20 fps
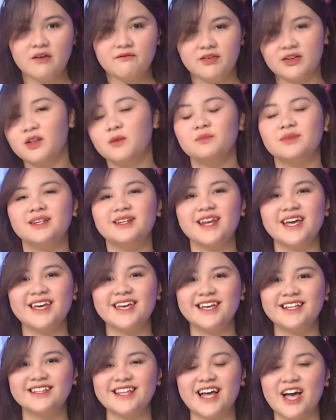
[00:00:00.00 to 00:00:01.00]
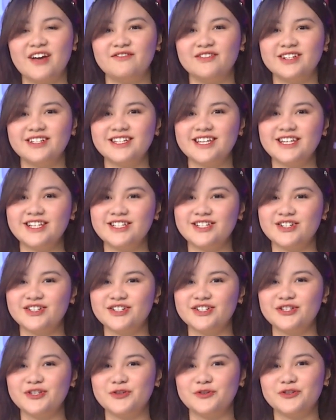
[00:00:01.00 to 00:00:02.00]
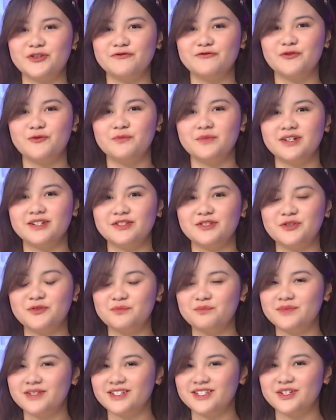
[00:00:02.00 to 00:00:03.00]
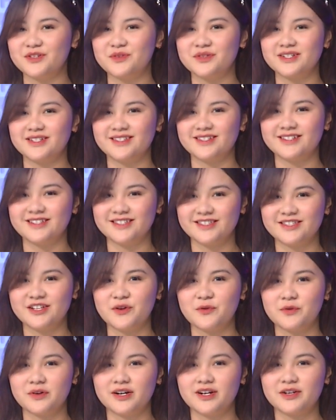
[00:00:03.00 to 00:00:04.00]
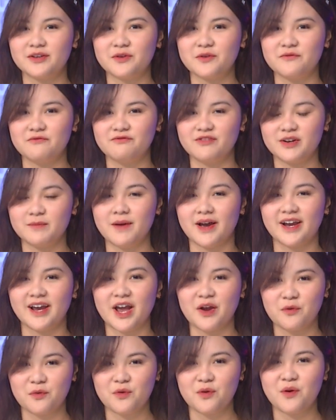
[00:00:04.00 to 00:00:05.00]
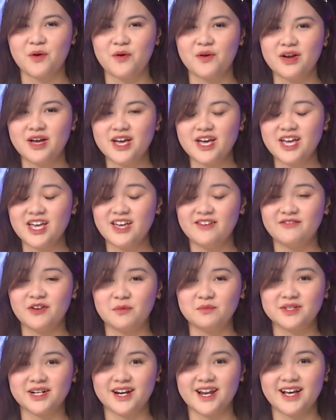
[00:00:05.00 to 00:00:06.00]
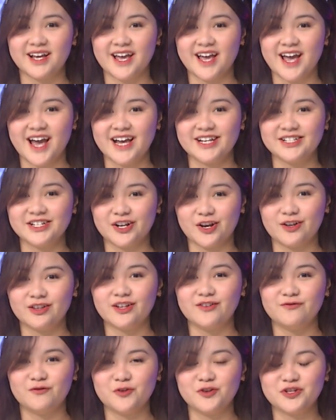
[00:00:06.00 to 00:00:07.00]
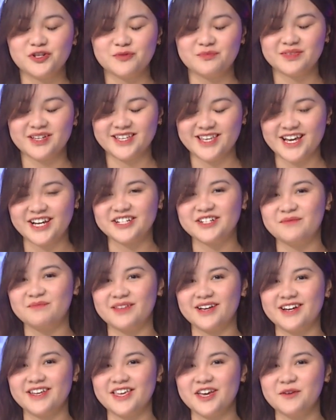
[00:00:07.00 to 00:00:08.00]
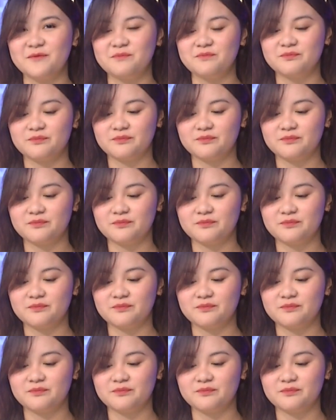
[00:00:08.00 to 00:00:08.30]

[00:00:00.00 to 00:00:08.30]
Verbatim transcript: Và thông tin này hiện tại vẫn khiến cho rất nhiều người vui mừng chúc mừng cho Kristen Stewart cùng với bạn gái của cô. Hy vọng rằng là cả hai sẽ có tin vui trong thời gian sắp tới nhé.